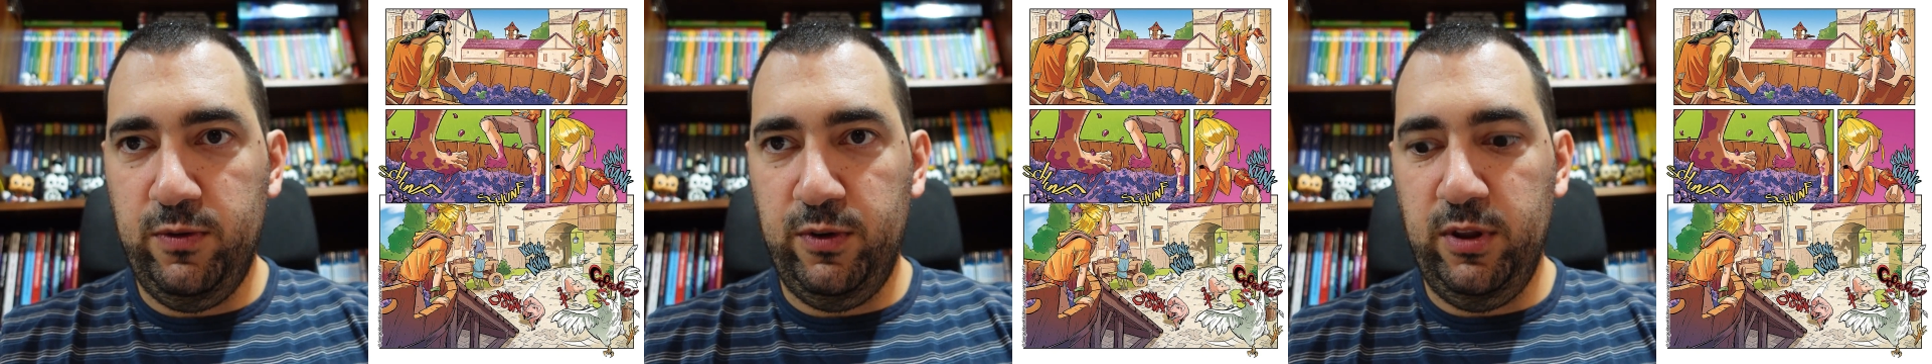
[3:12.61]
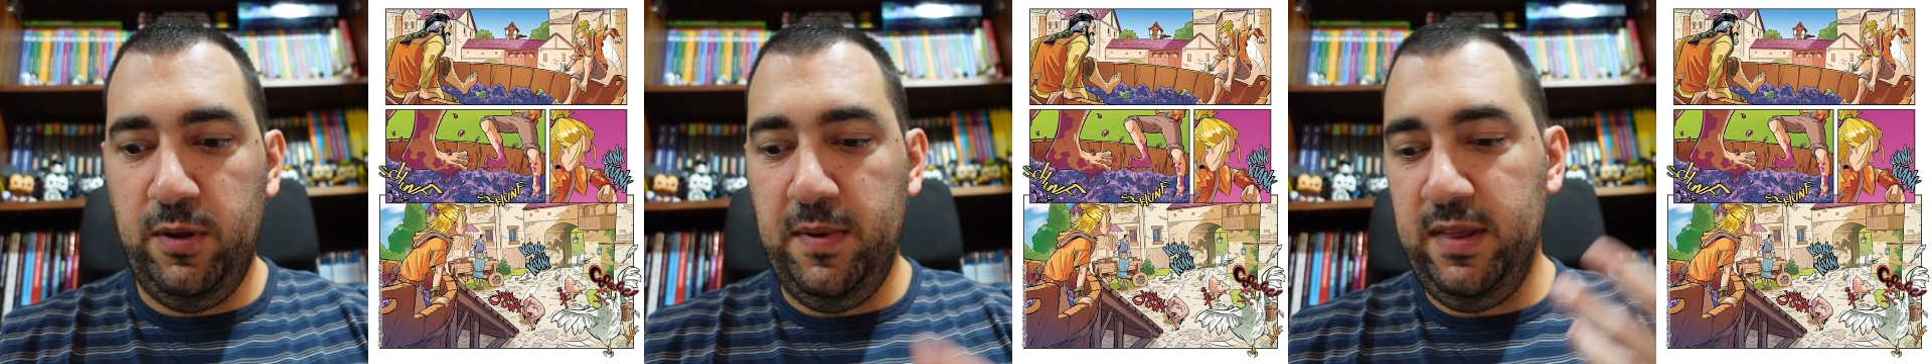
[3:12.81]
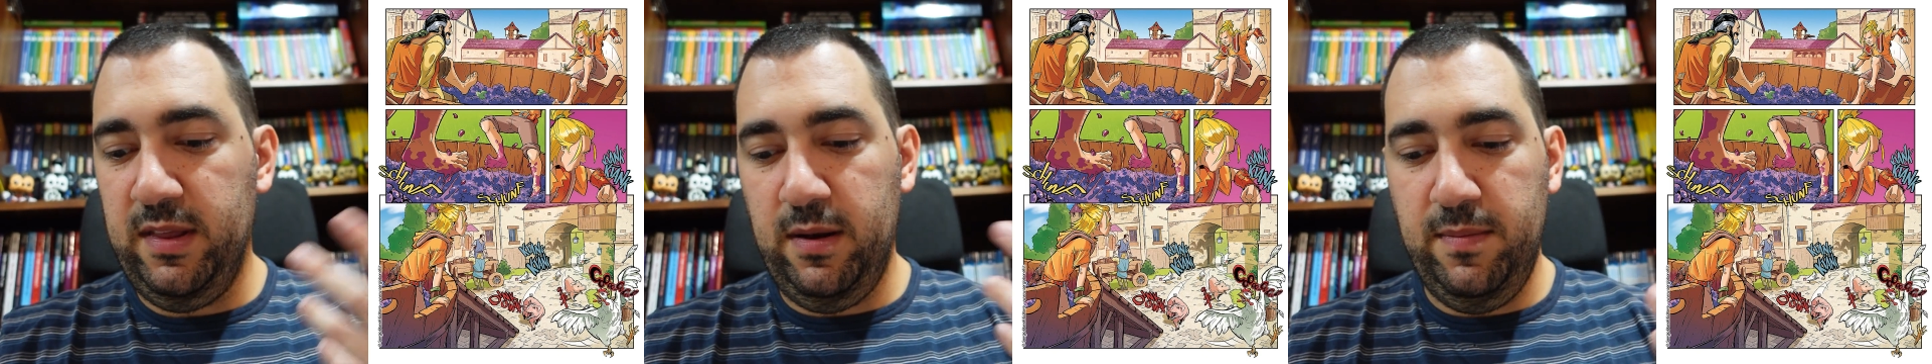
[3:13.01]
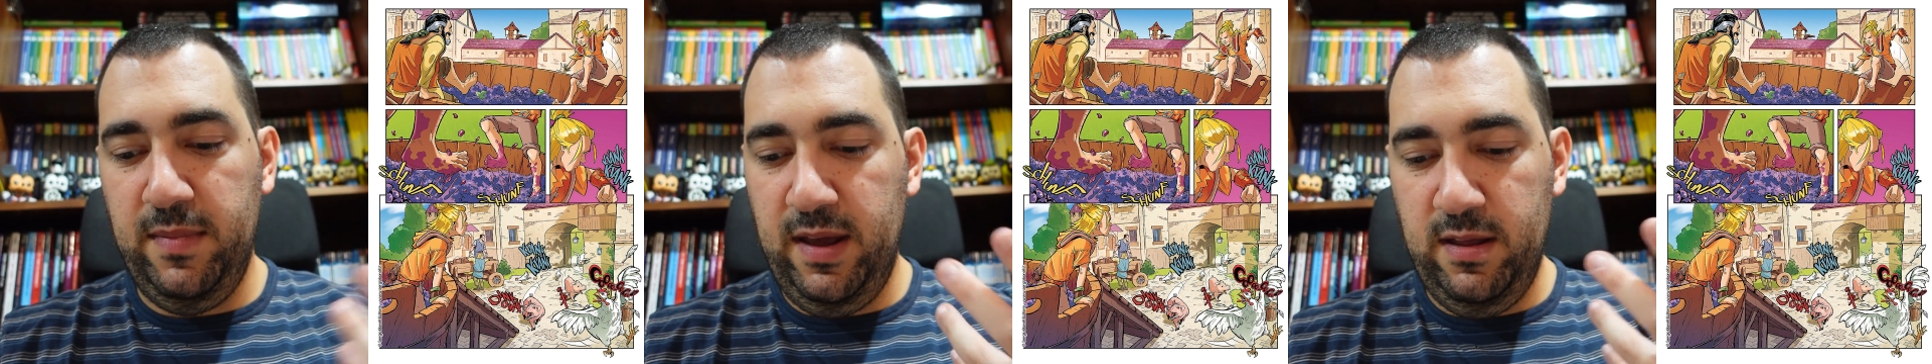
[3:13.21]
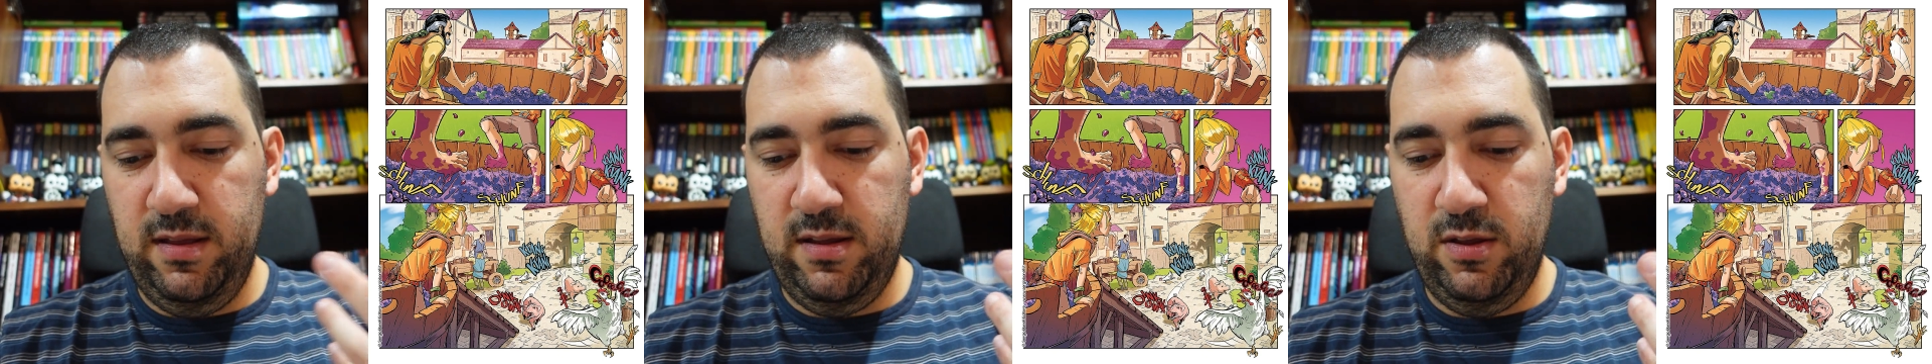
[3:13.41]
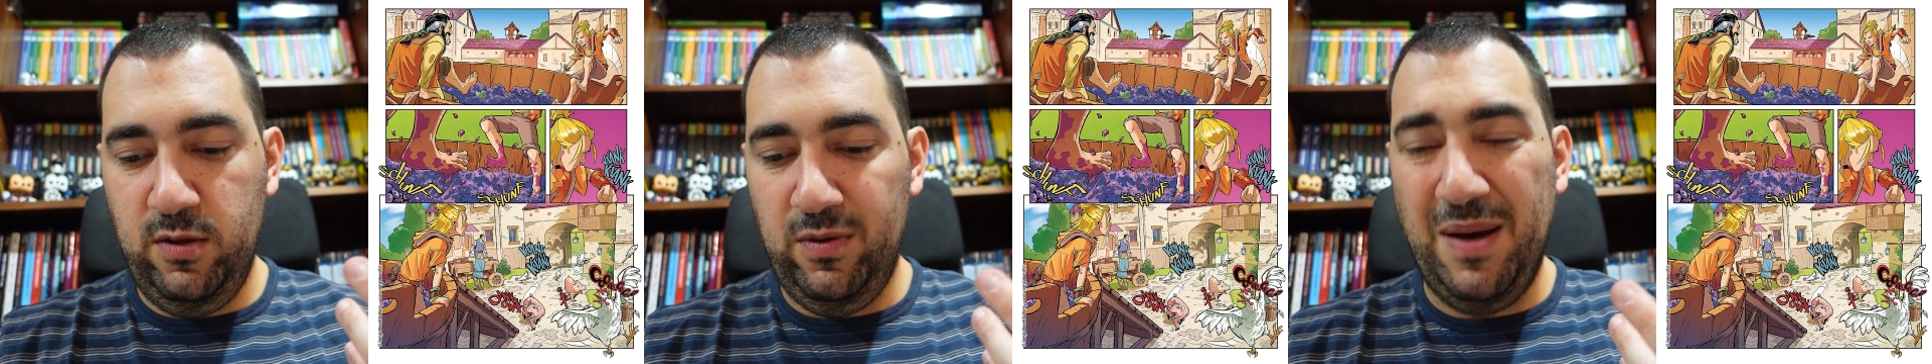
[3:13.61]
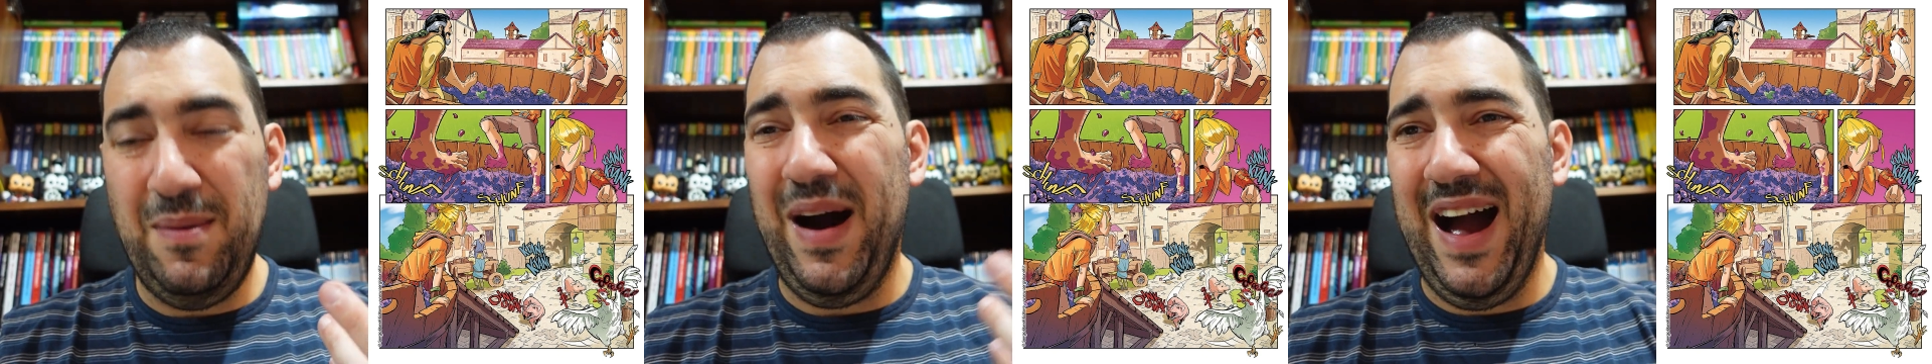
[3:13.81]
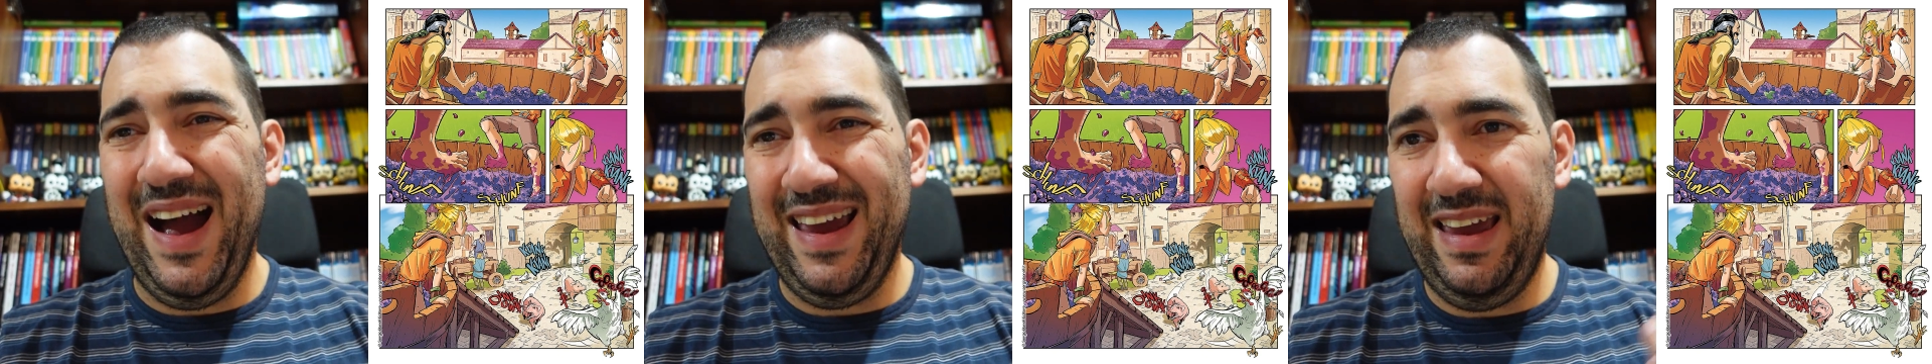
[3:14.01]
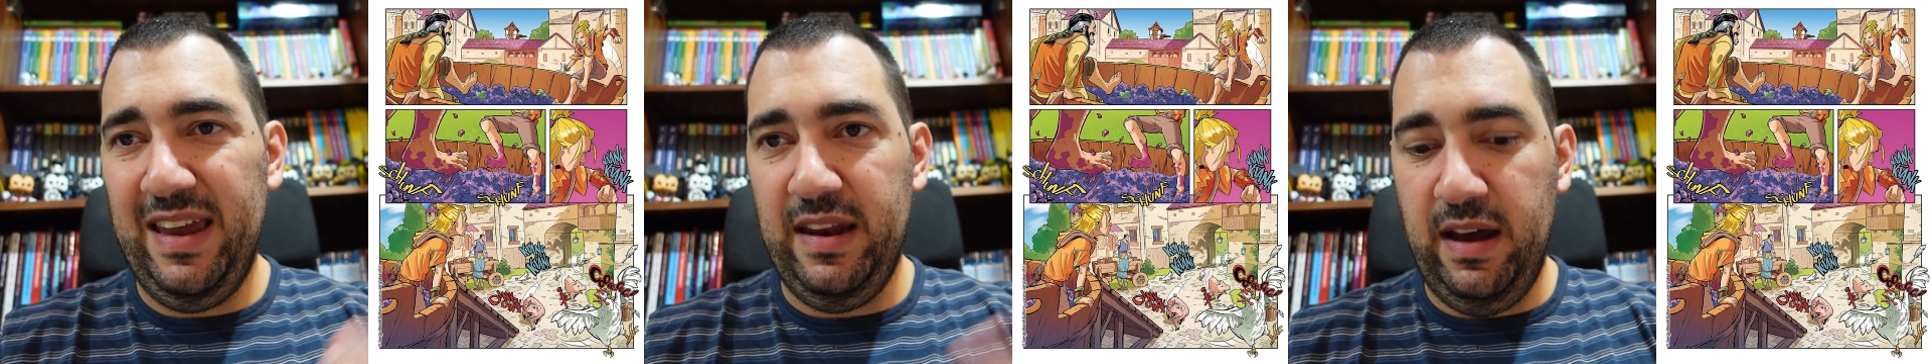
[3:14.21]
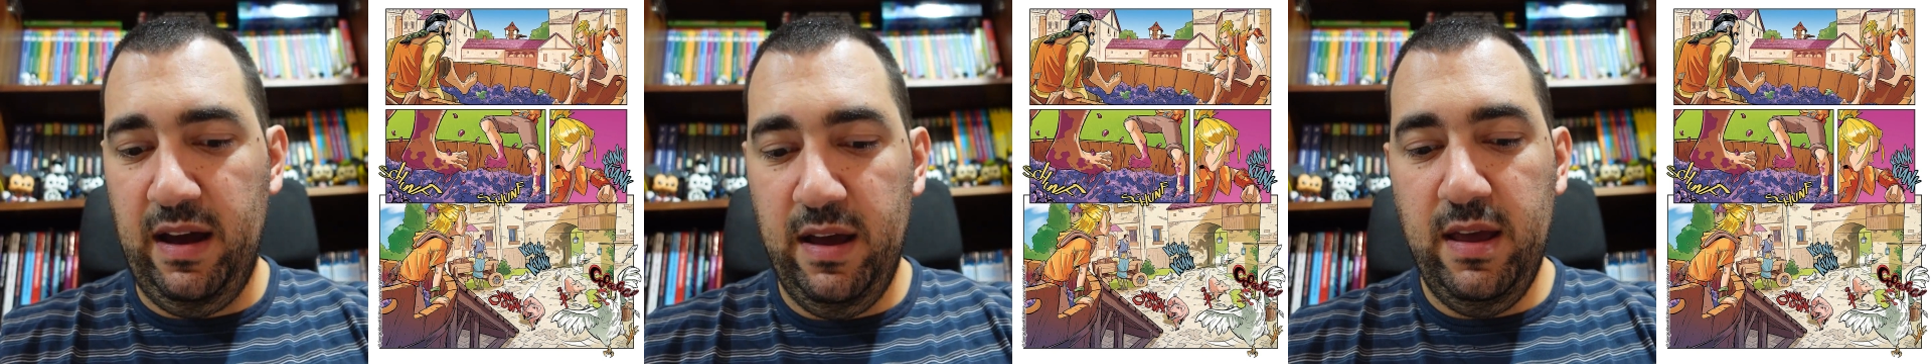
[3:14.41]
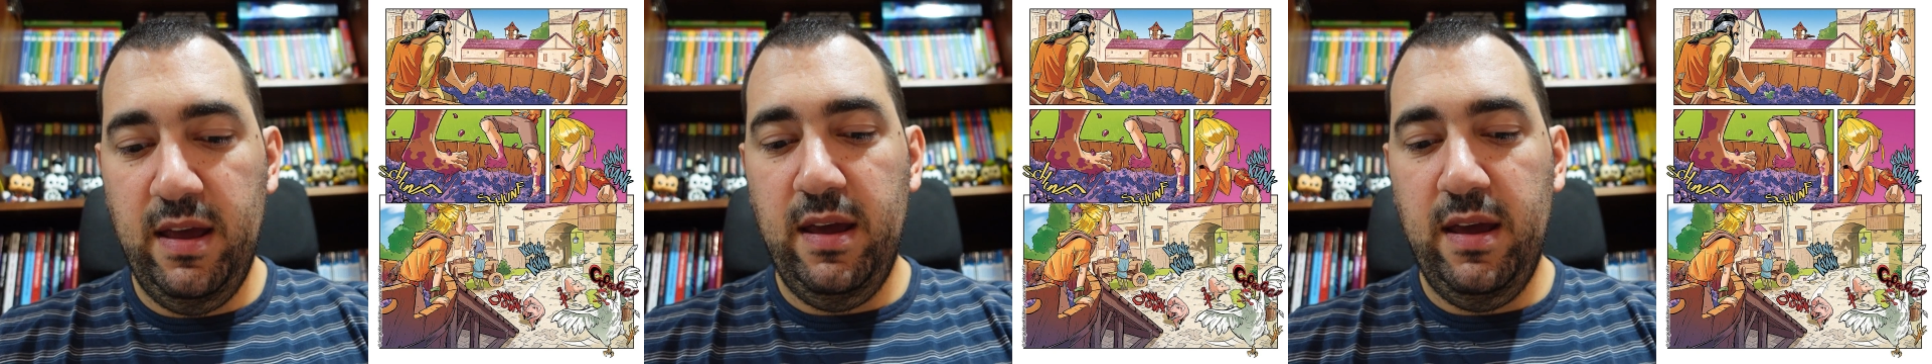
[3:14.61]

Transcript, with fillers: fondamentalmente, di una macchina